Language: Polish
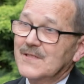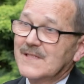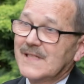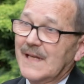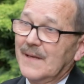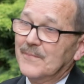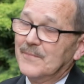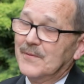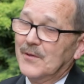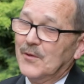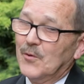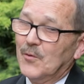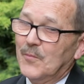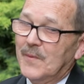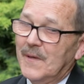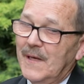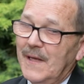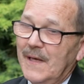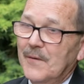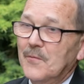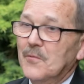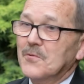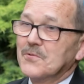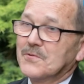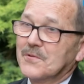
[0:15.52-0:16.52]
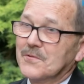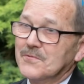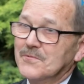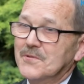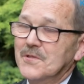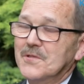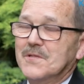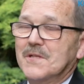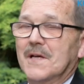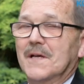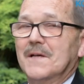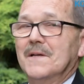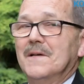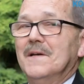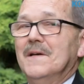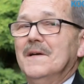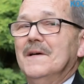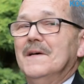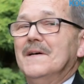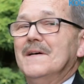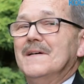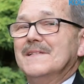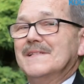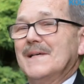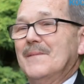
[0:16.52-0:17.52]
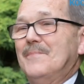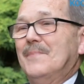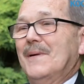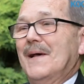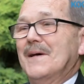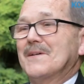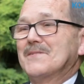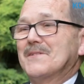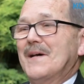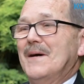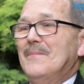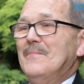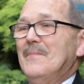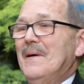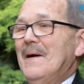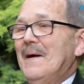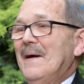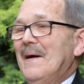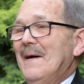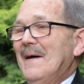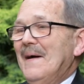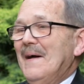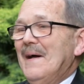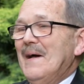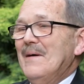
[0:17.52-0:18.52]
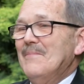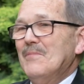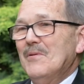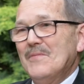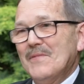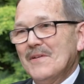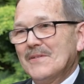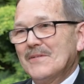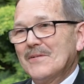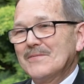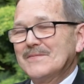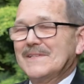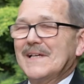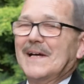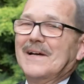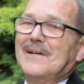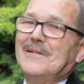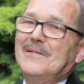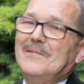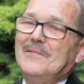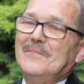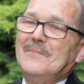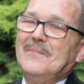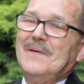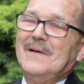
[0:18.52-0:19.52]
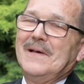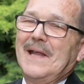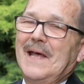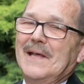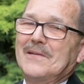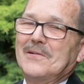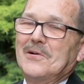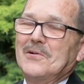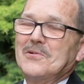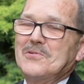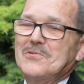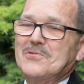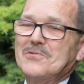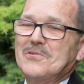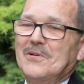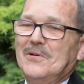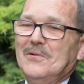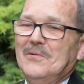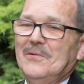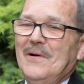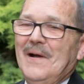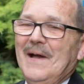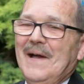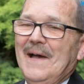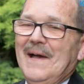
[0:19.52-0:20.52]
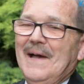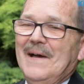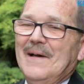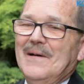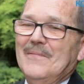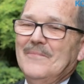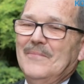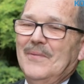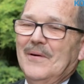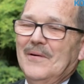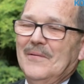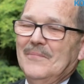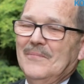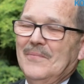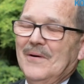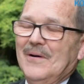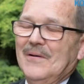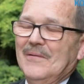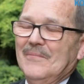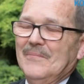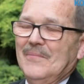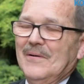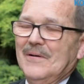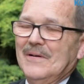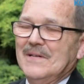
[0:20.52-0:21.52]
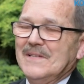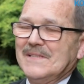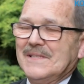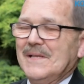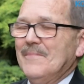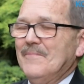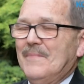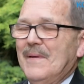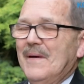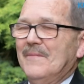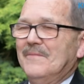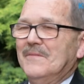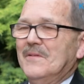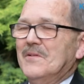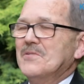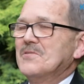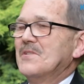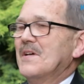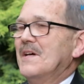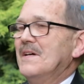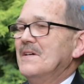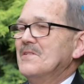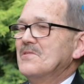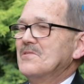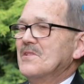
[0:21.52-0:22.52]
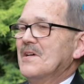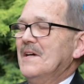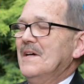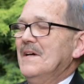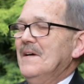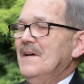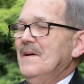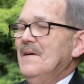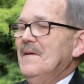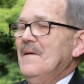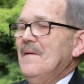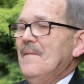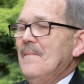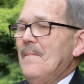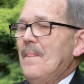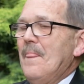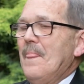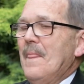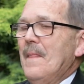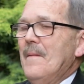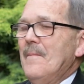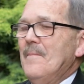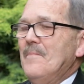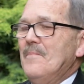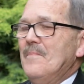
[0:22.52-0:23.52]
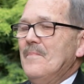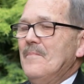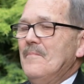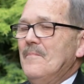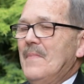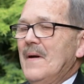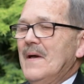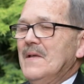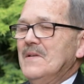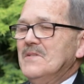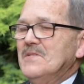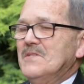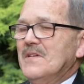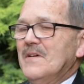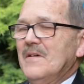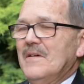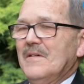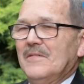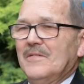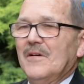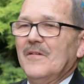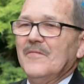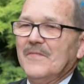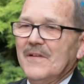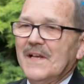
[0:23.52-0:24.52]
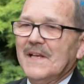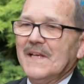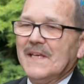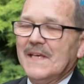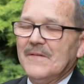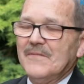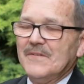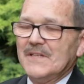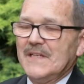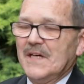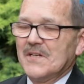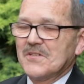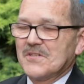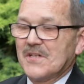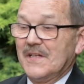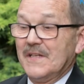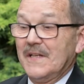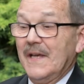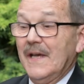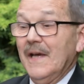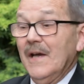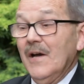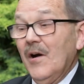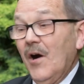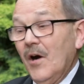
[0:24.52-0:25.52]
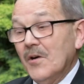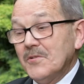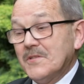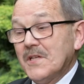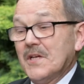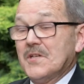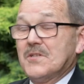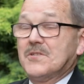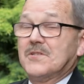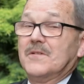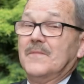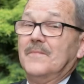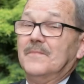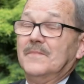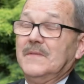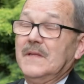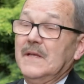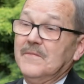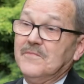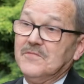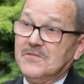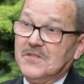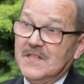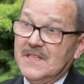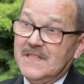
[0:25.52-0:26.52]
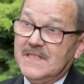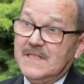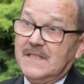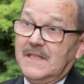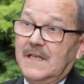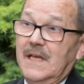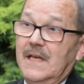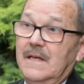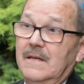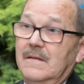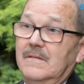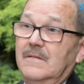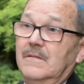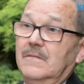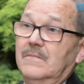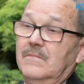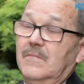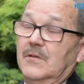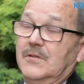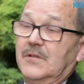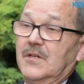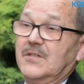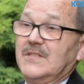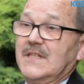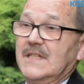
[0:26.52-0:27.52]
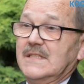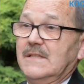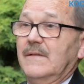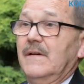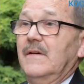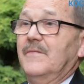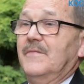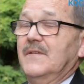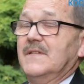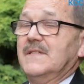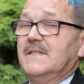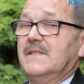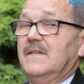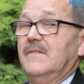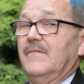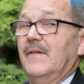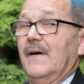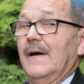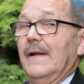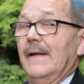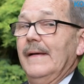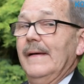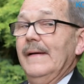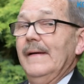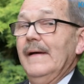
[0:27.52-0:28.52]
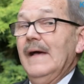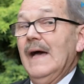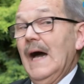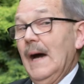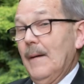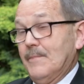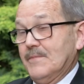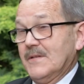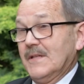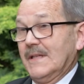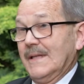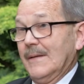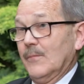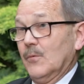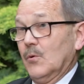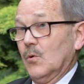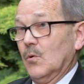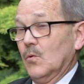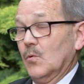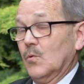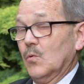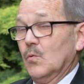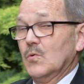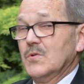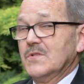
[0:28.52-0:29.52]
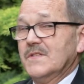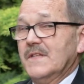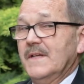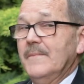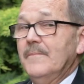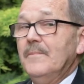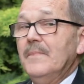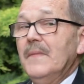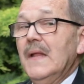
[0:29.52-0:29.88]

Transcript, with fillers: srebrny jubileusz. Dzisiaj zapraszam. Mówię to z taką radością, bo, bo, bo jestem pewny, że, że mm, będzie to wielkie wydarzenie. Chociaż te wszystkie dotychczasowe festiwale, a przedtem konkursy,